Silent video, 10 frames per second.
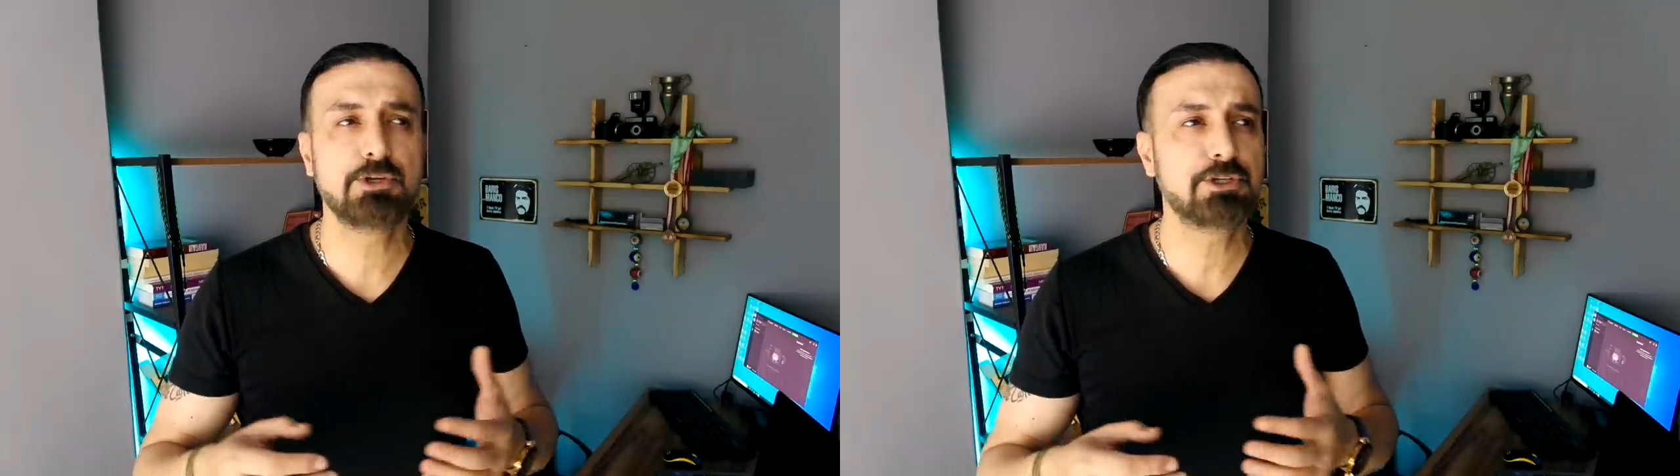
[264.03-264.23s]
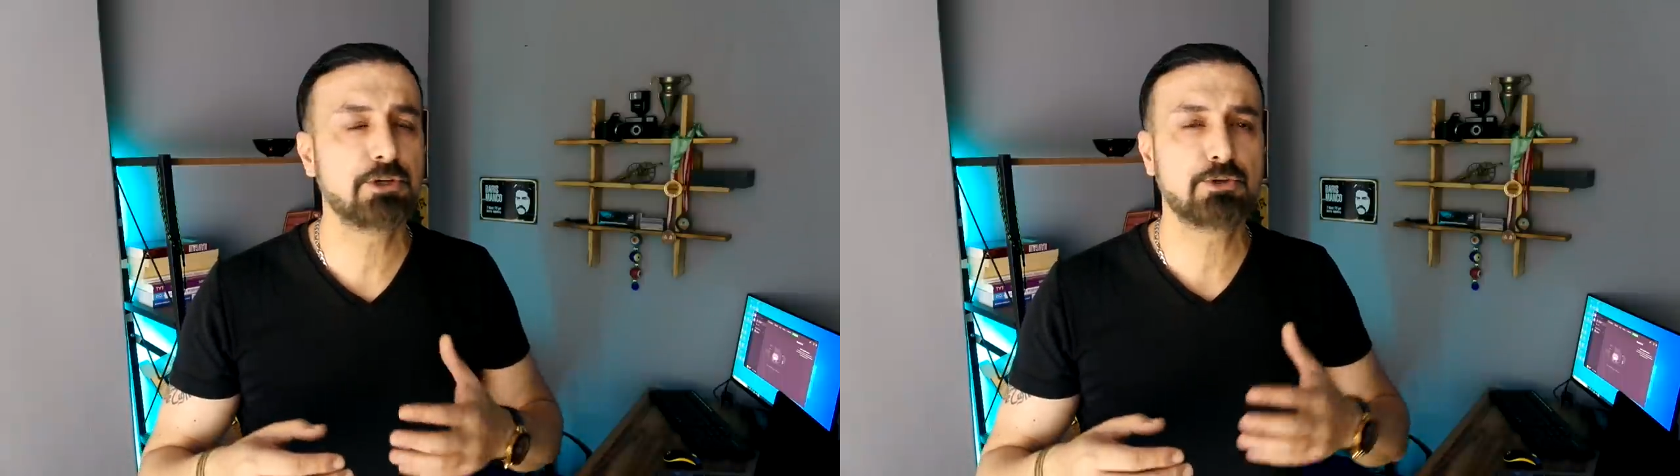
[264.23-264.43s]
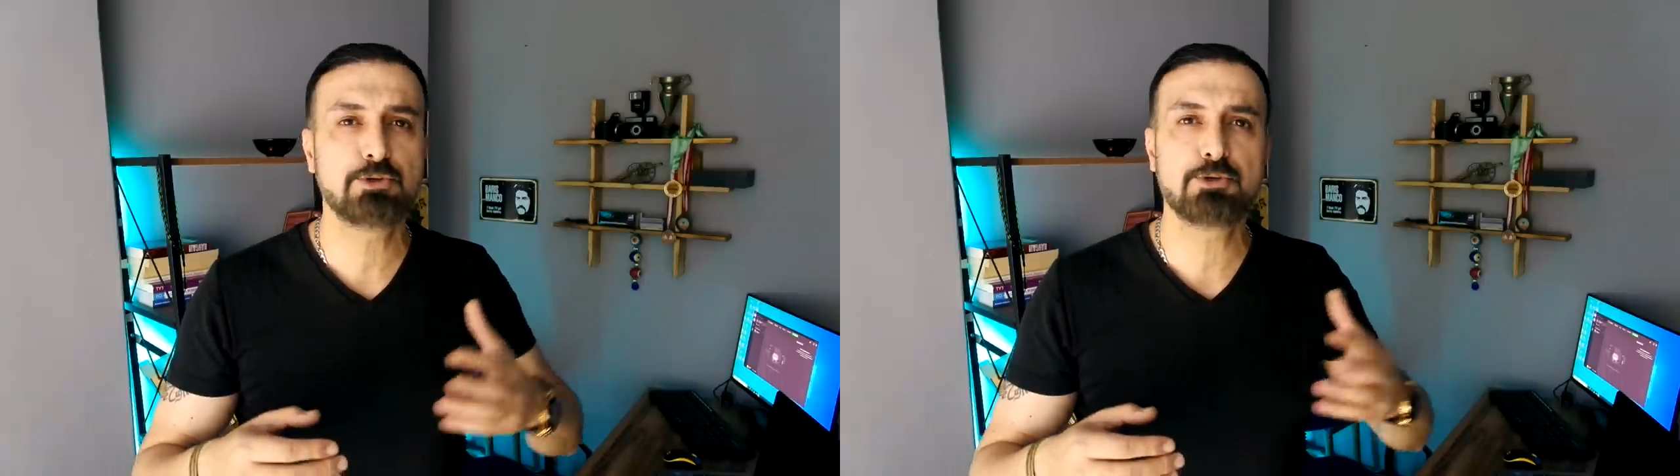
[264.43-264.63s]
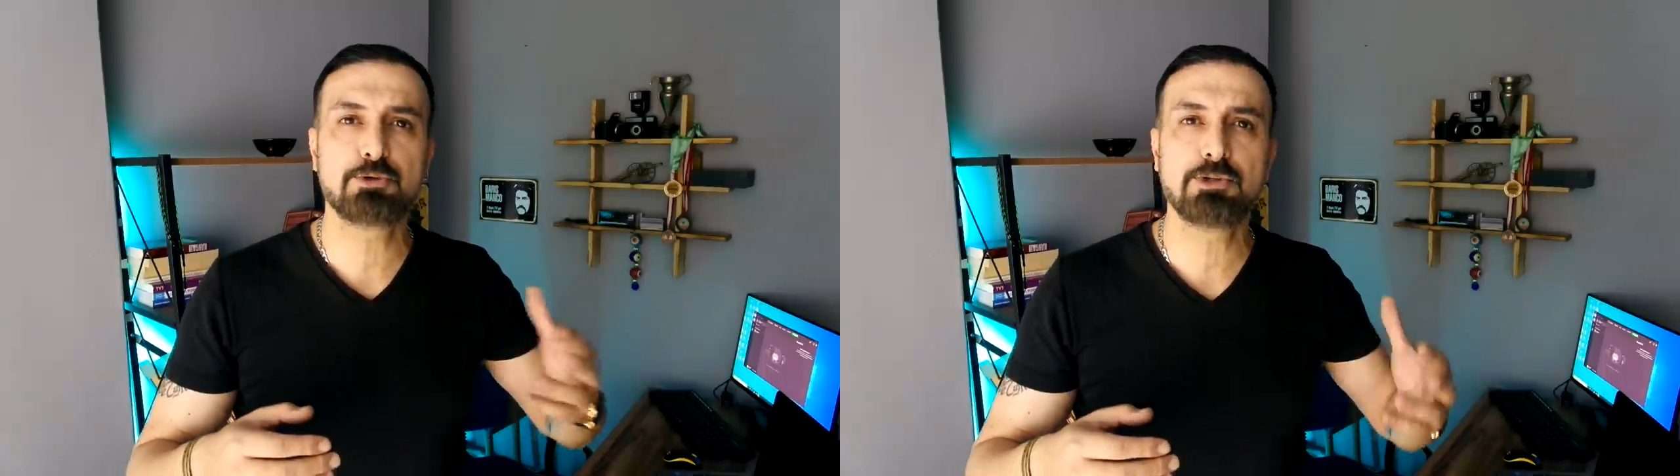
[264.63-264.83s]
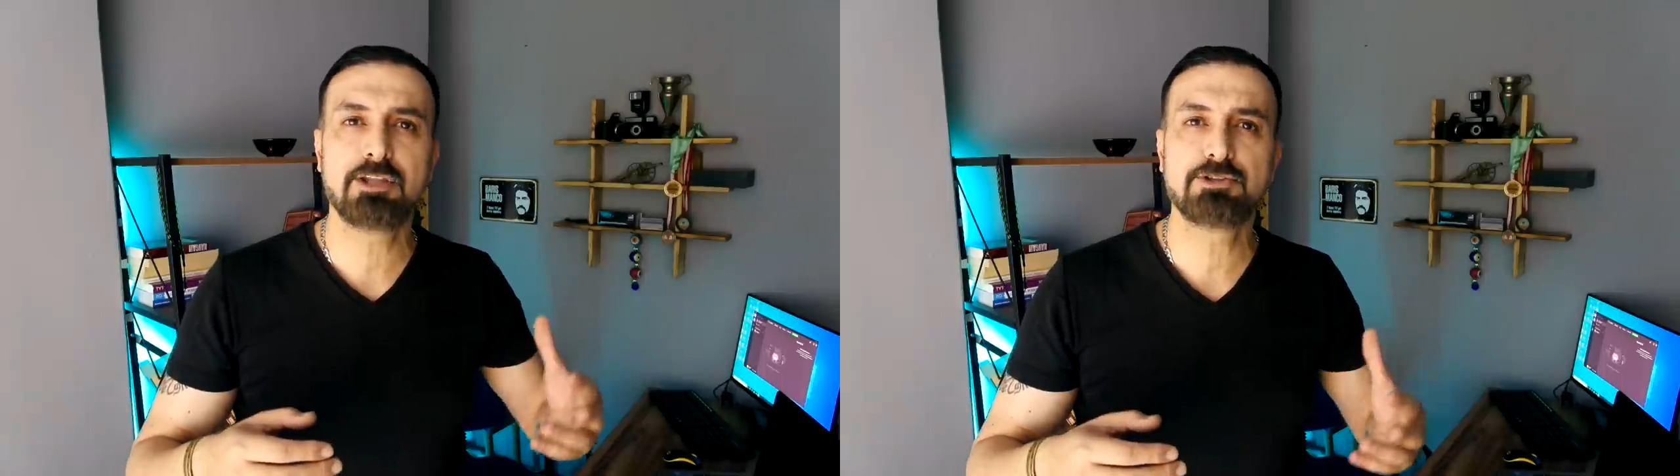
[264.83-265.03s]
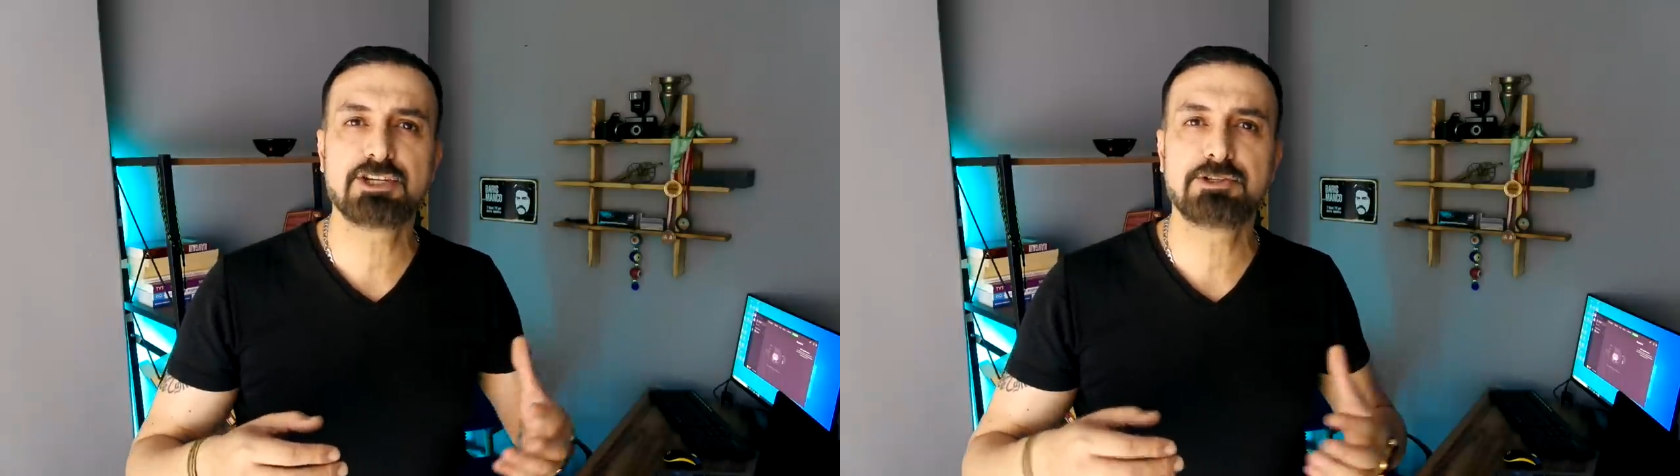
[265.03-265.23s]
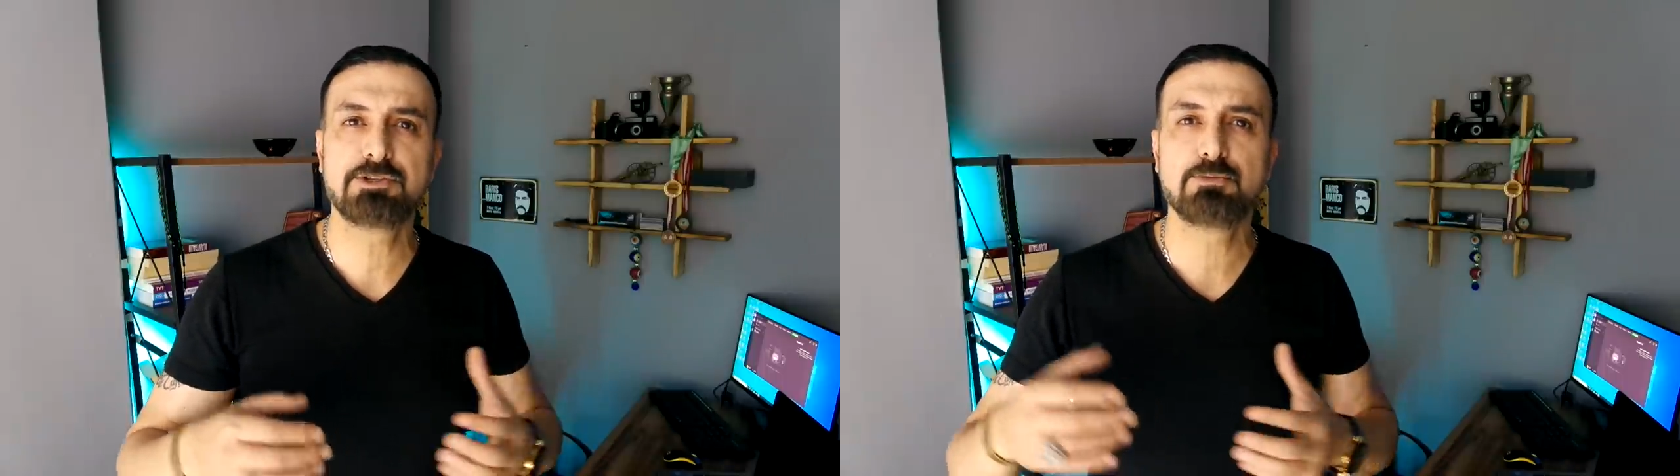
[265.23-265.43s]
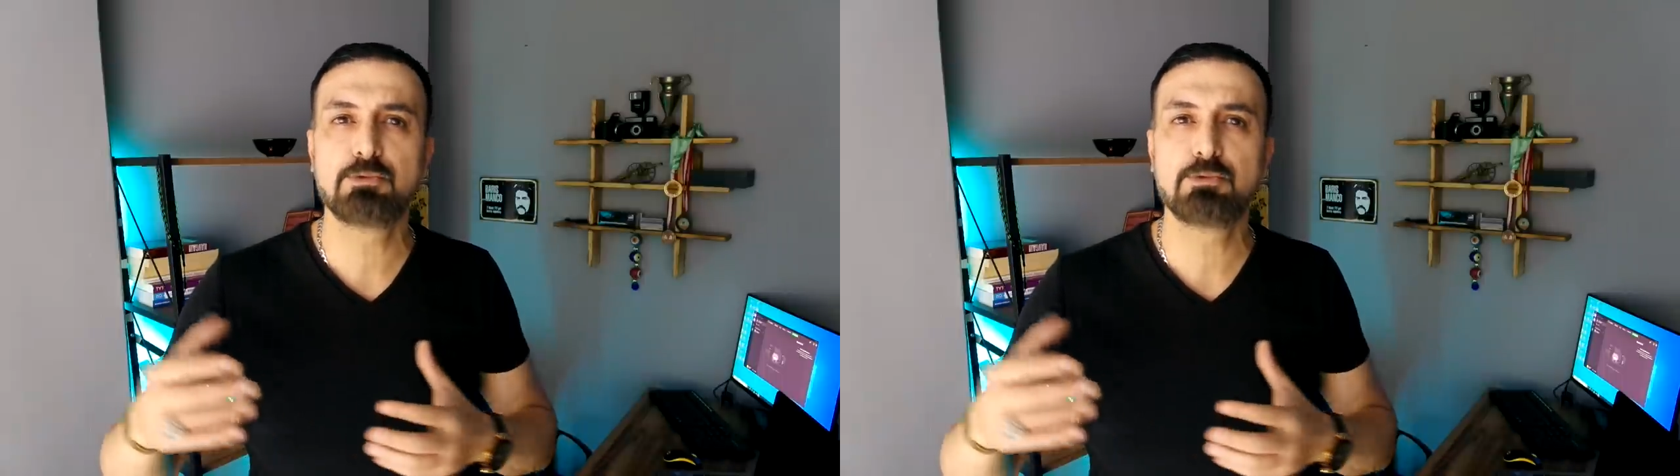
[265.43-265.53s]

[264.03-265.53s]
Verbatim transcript: İşte şu şuradan çıktı,